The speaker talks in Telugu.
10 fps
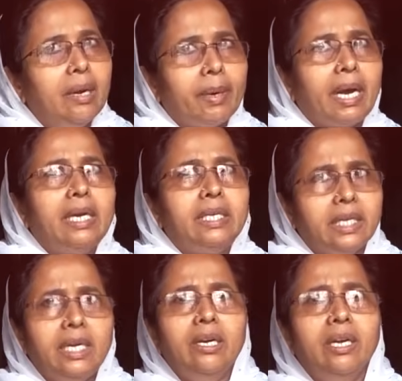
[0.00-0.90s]
ఇప్పుడు ఆయన
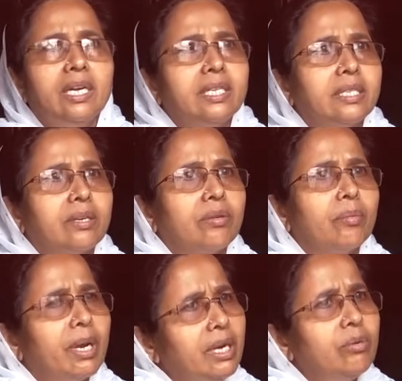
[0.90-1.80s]
జైల్లో వేస్తారు
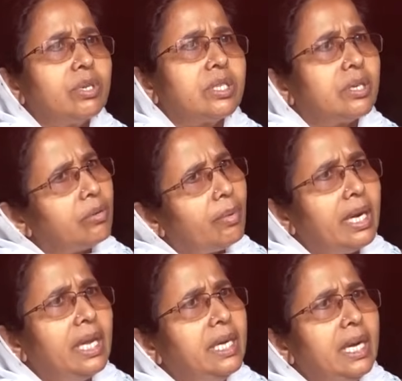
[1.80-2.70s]
మళ్ళీ వస్తాడు
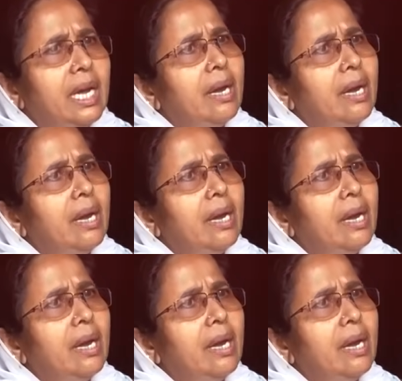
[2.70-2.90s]
మళ్ళీ అది